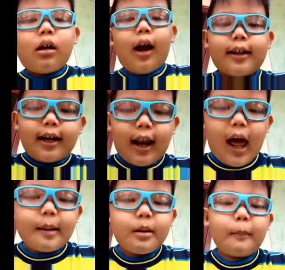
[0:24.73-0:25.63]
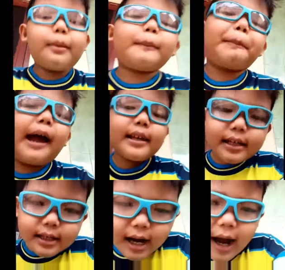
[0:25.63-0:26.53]
adalah memory
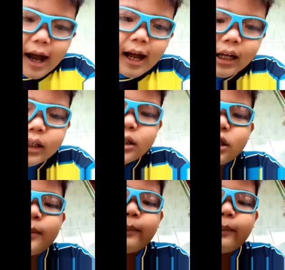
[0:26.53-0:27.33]
fire guys.